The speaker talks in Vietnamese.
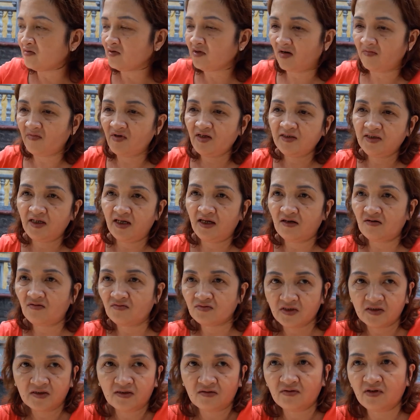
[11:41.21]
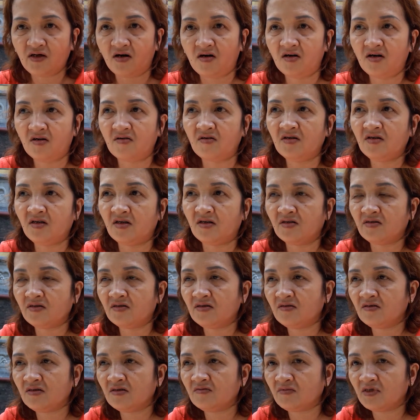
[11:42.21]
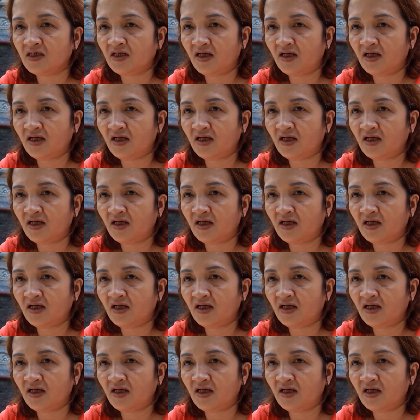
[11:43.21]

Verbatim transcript: con nhỏ Bến Tre, con thích con nhỏ ở